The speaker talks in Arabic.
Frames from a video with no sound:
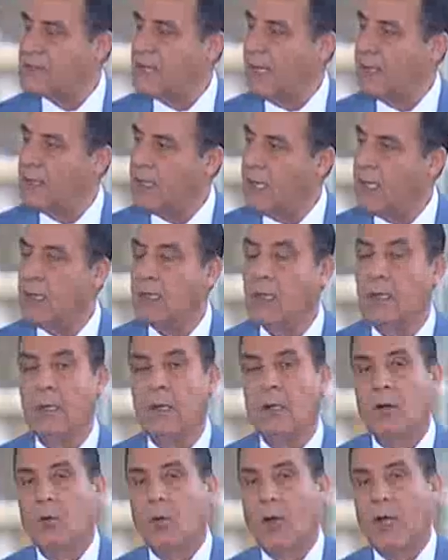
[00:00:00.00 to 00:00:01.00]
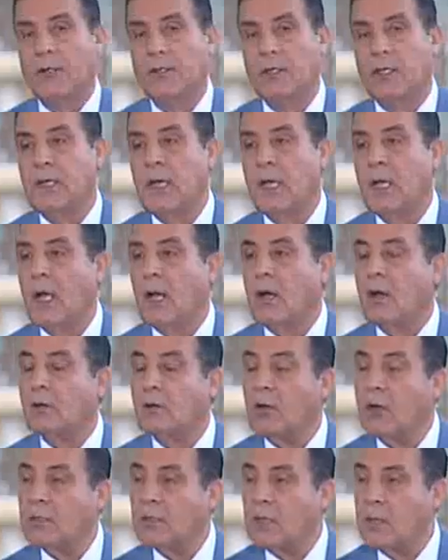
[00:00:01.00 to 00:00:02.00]
سيناء وعندنا
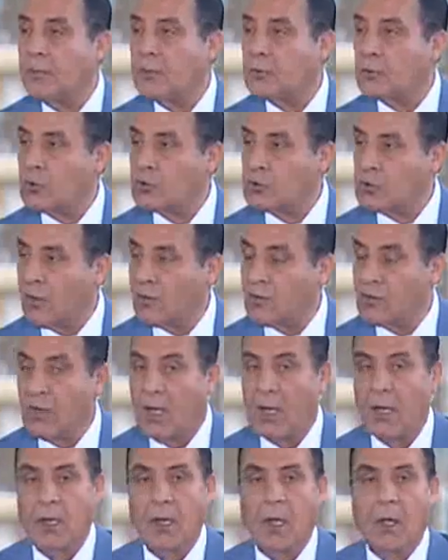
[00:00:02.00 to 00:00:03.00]
أراضي بتستصلح